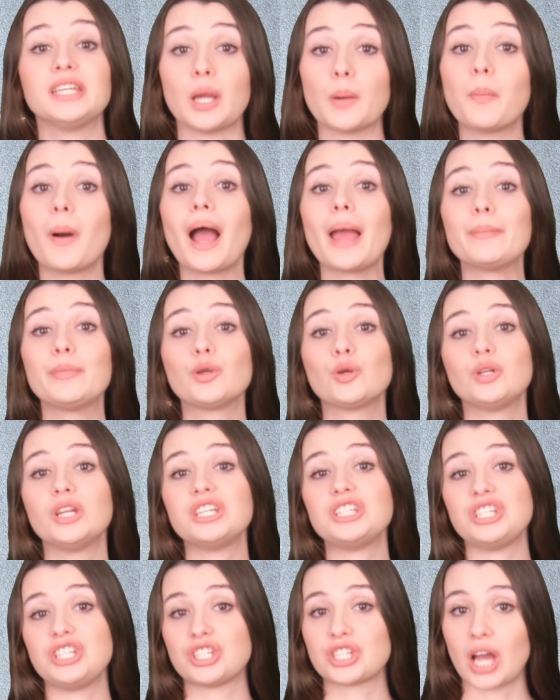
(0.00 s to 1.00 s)
yapay bir
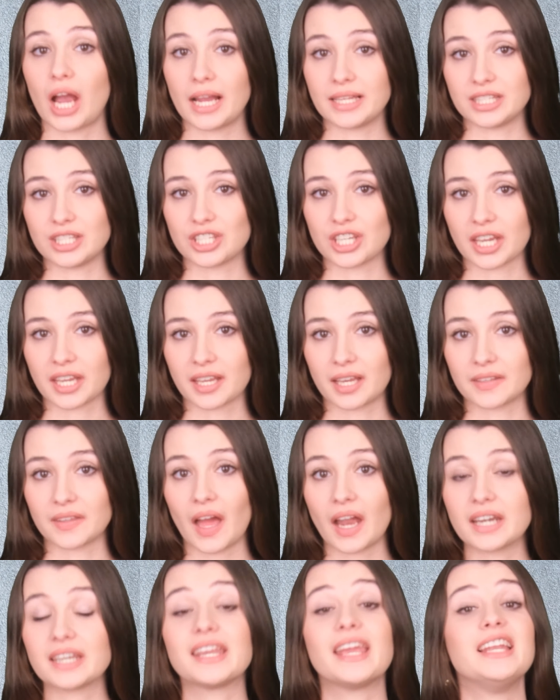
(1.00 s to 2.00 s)
güneş inşa edecek
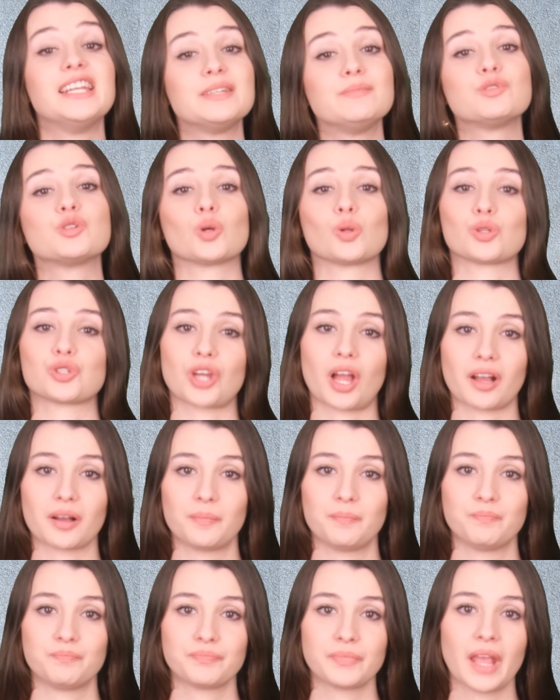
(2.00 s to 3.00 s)
kadar gelişmiş
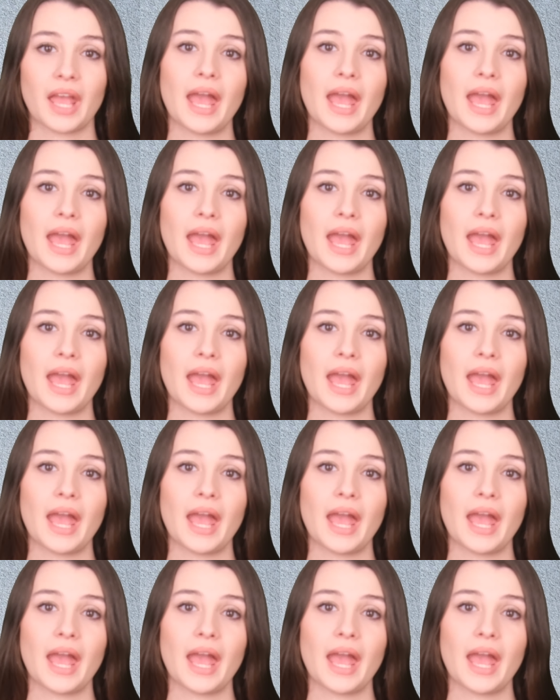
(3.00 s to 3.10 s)
olacak.